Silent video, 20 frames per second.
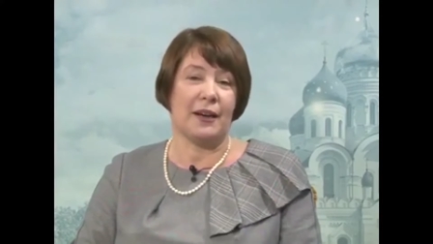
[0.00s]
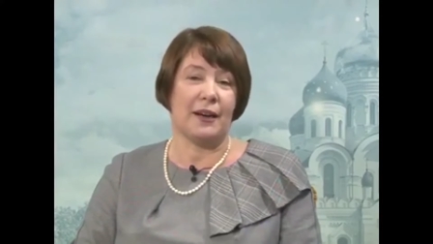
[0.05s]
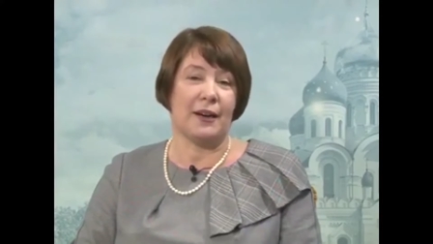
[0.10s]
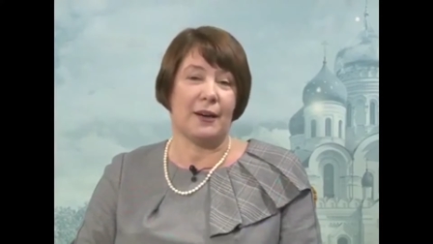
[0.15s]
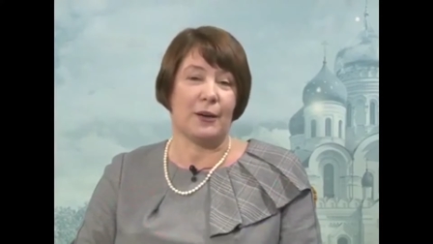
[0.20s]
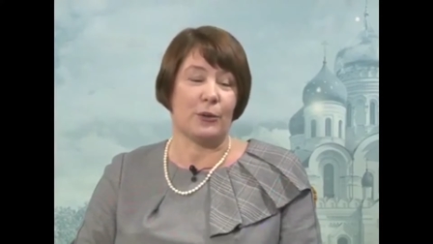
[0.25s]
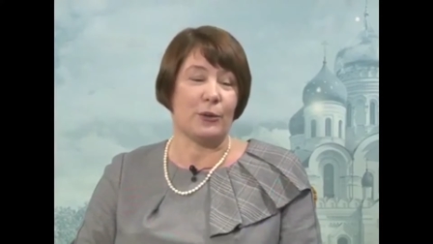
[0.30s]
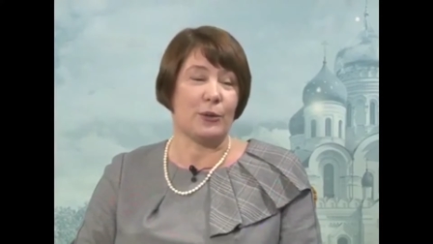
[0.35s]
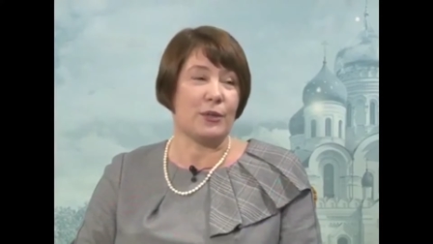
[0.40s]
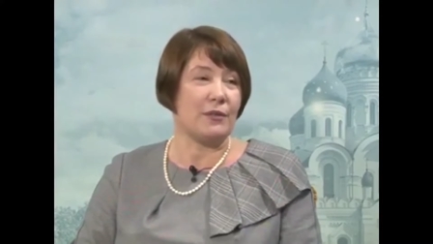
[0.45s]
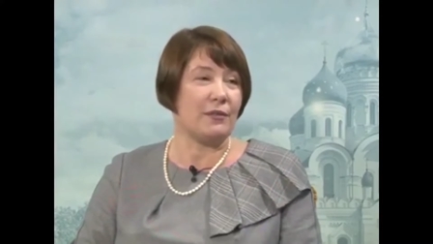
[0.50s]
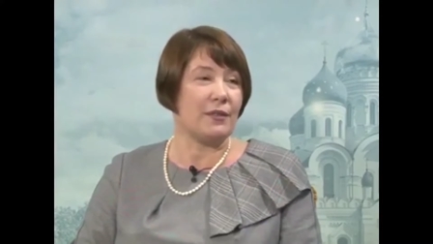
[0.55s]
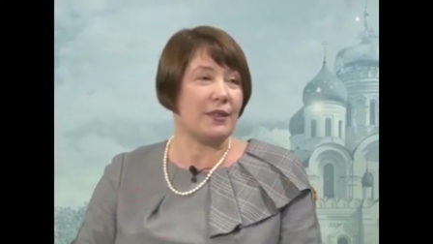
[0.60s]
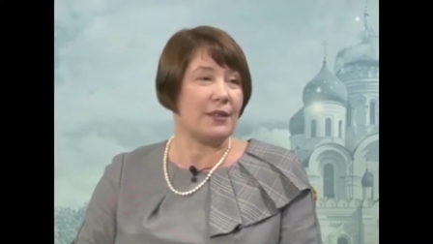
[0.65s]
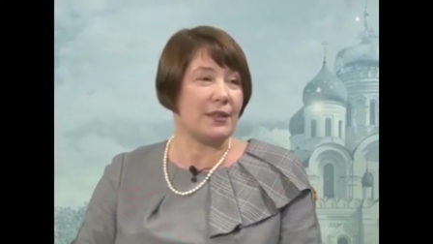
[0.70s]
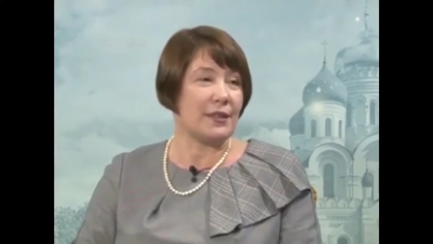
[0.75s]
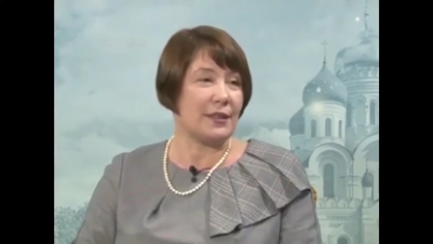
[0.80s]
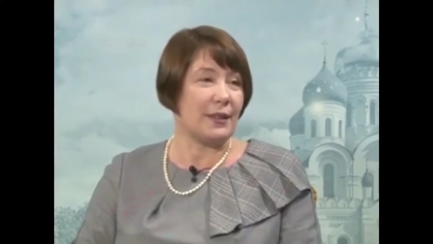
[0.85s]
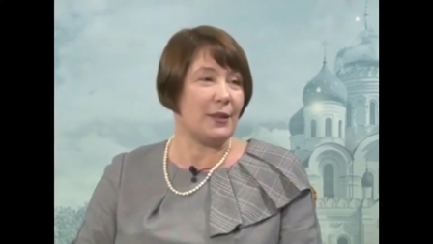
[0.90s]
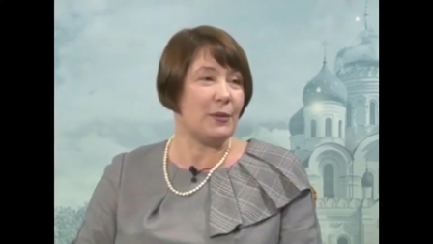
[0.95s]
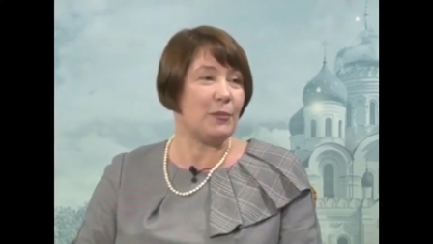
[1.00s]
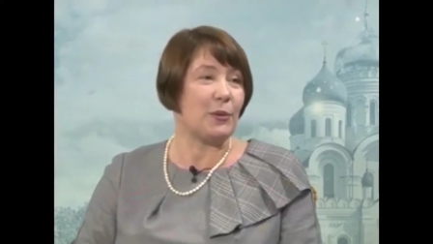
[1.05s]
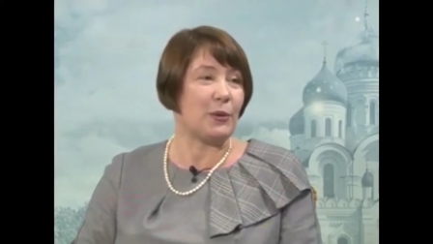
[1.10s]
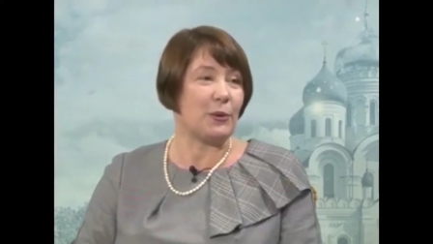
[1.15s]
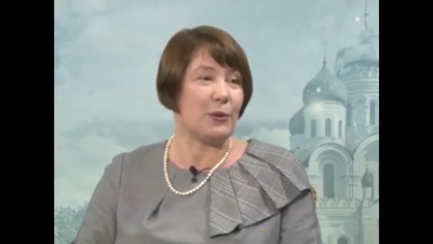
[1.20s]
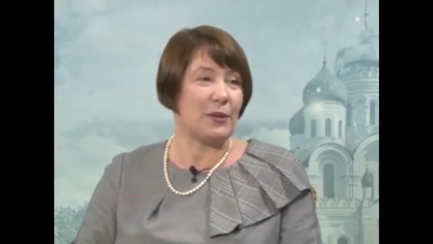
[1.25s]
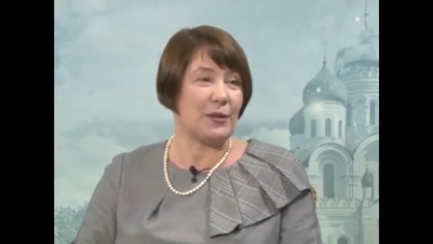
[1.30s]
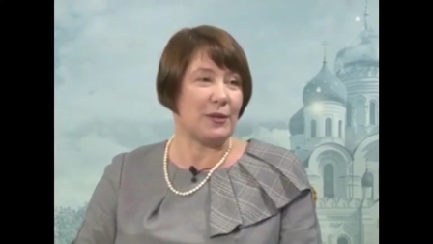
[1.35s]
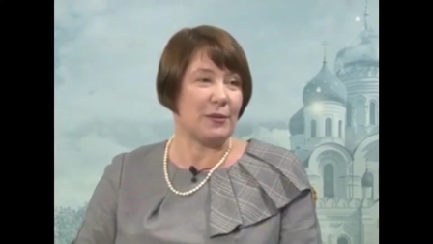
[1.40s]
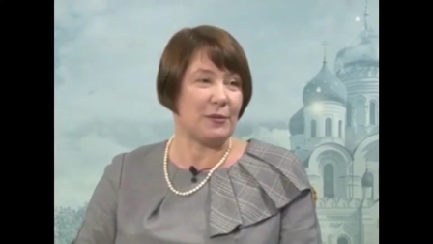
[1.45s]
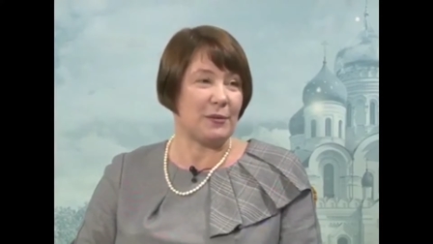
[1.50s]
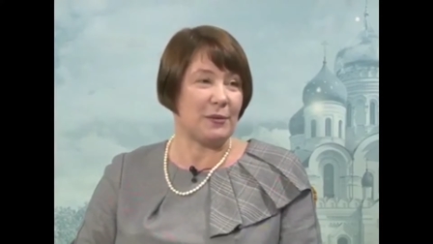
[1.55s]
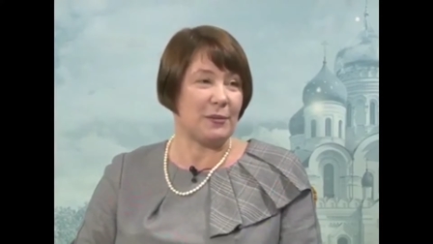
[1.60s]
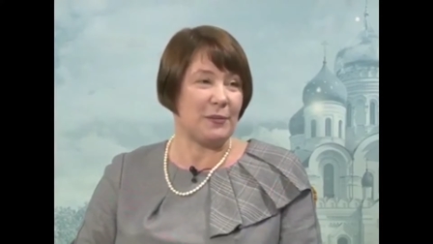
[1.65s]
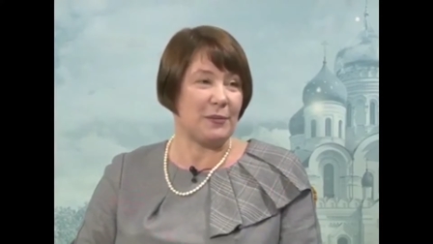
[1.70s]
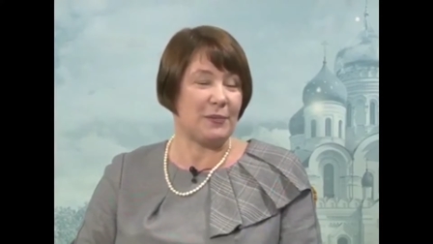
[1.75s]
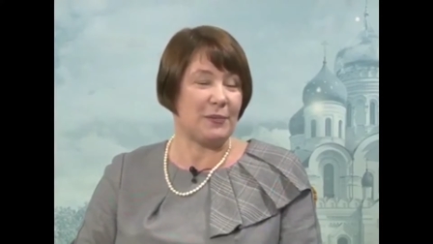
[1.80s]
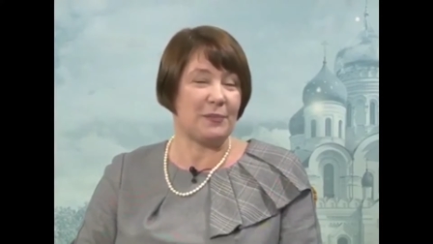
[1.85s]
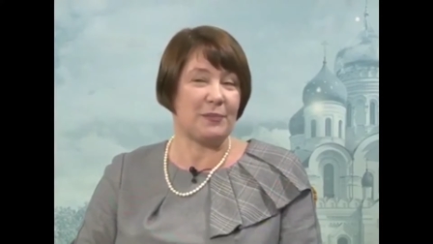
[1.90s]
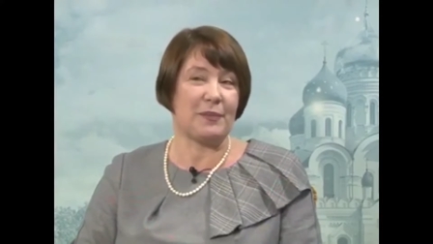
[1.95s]
а родственники стали против.
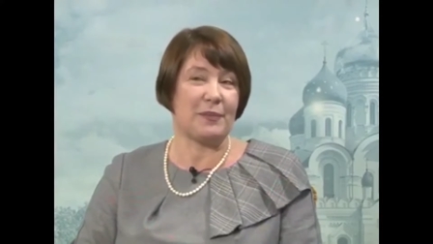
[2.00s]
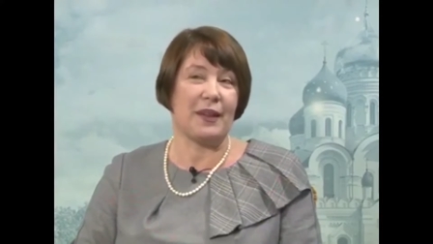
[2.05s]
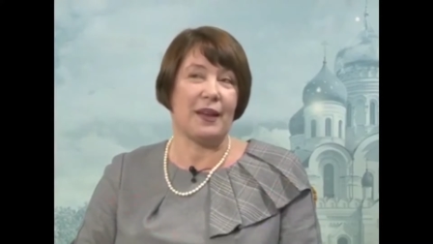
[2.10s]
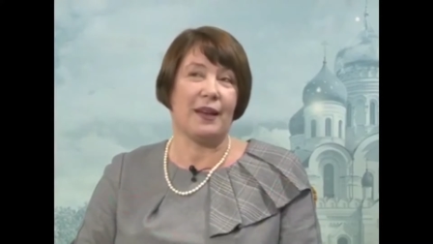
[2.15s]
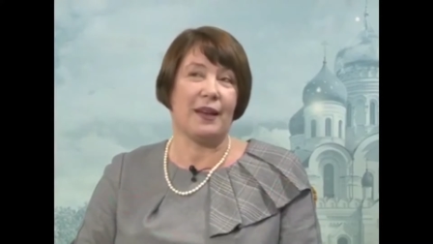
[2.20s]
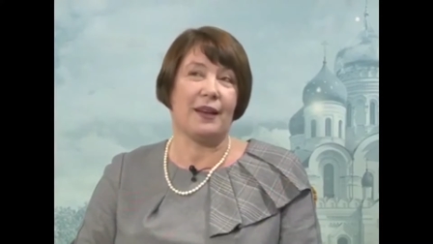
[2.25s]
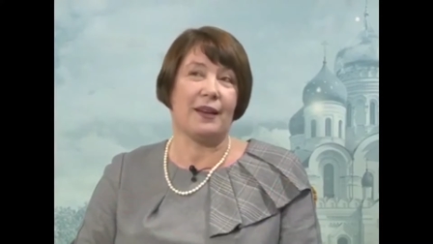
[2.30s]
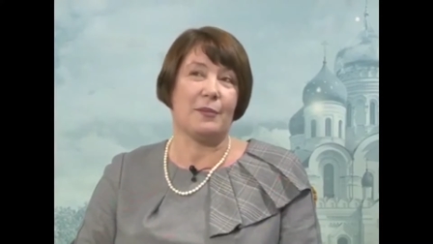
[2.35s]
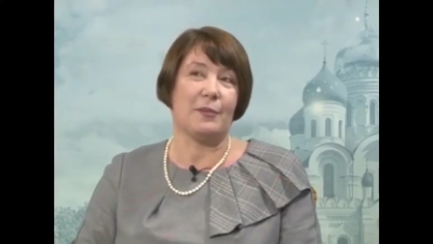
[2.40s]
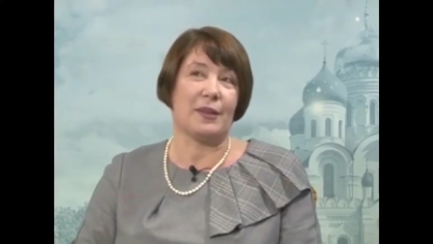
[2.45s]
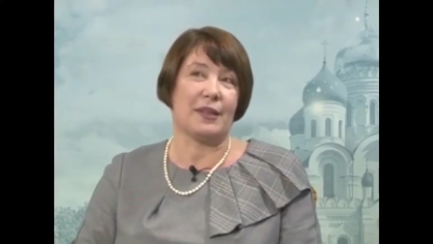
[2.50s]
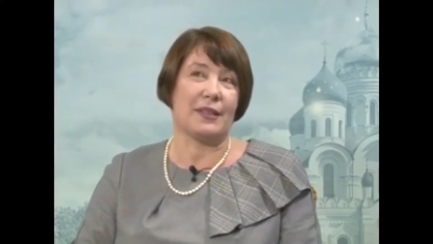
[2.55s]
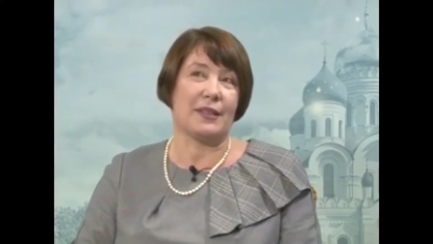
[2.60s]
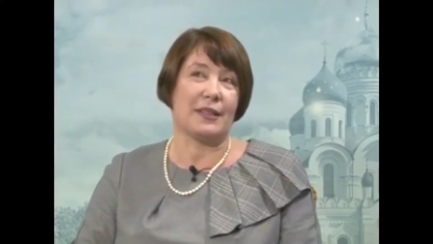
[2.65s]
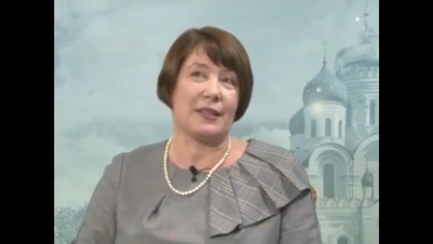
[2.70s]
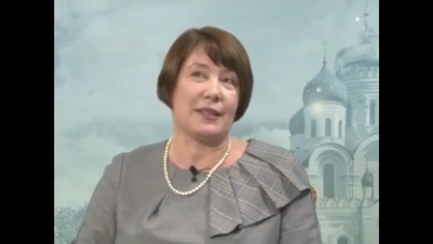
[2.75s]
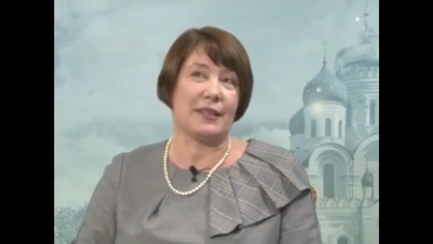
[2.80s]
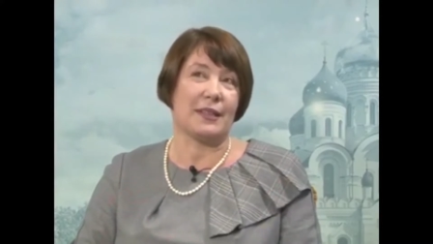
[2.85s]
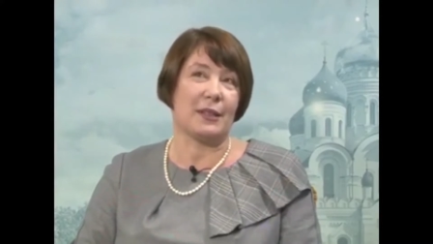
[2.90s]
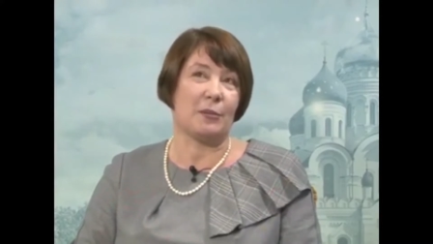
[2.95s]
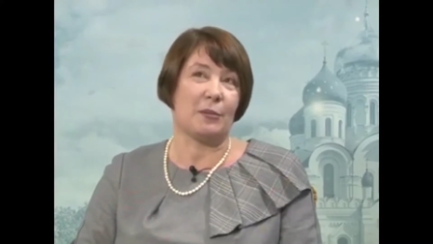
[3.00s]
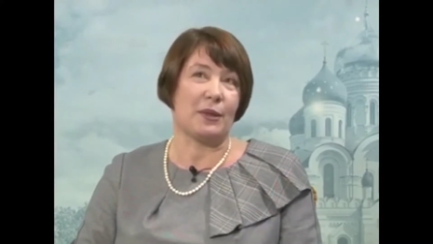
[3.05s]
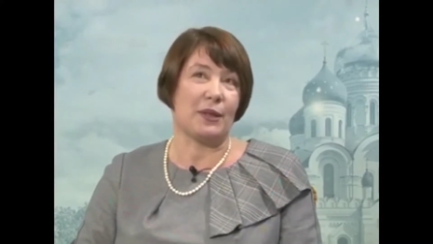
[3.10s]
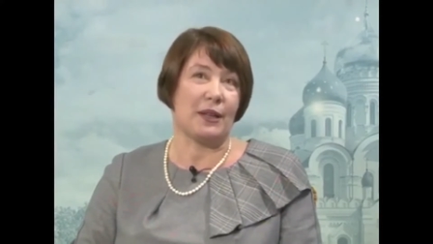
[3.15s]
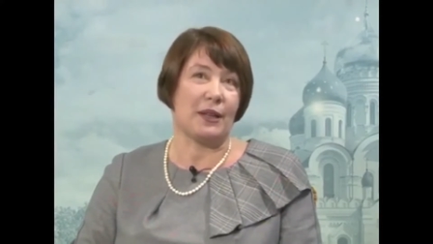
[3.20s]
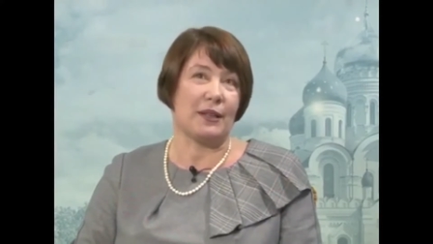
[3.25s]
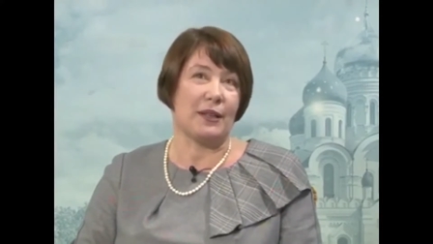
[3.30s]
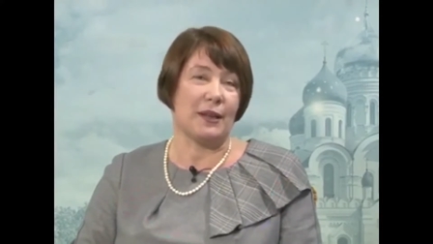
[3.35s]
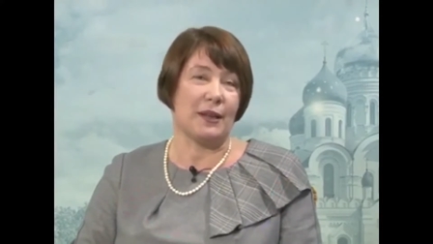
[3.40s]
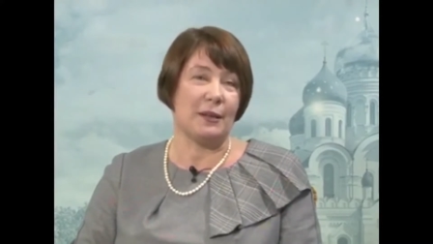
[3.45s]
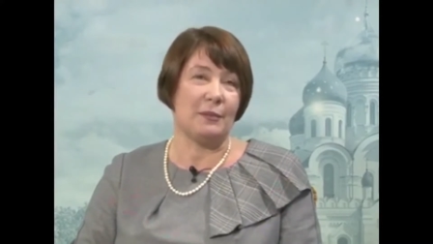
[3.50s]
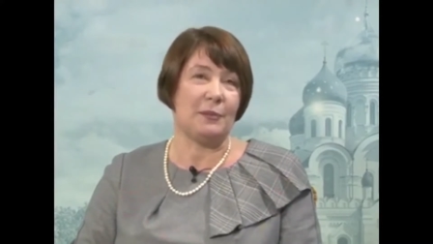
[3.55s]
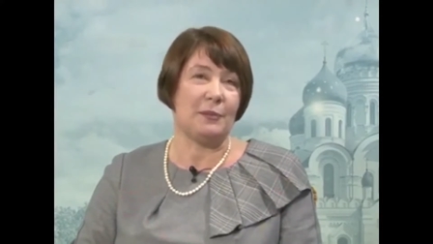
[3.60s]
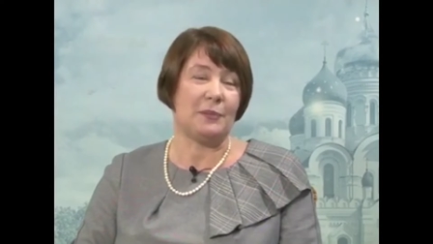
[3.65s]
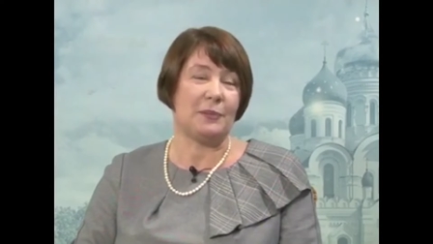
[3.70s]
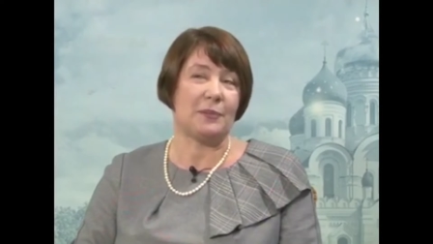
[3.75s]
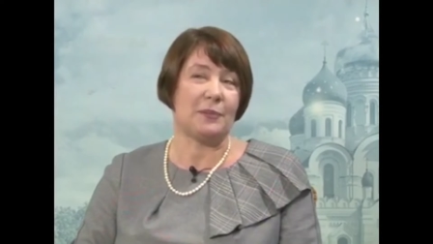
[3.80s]
Им казалось, она молода.